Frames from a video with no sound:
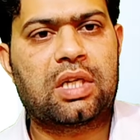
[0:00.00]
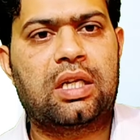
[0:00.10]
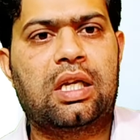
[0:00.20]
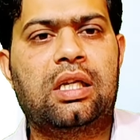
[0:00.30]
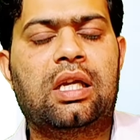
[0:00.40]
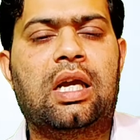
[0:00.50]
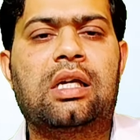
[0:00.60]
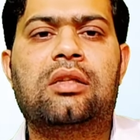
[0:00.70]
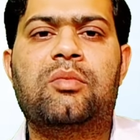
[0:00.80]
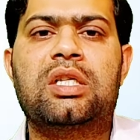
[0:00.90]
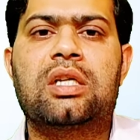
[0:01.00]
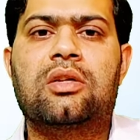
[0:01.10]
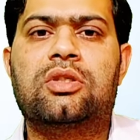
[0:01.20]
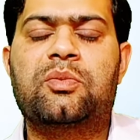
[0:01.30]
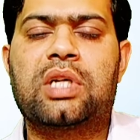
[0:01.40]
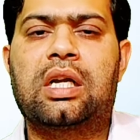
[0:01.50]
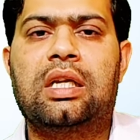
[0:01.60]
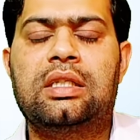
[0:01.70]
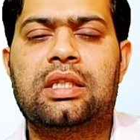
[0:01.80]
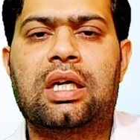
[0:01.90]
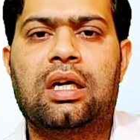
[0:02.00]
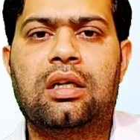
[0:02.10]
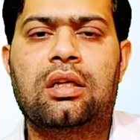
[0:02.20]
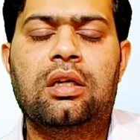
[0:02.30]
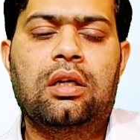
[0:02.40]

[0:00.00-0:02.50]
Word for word: सब्सक्राइब नहीं किया है तो मेरे चैनल को सब्सक्राइब कर लीजिएगा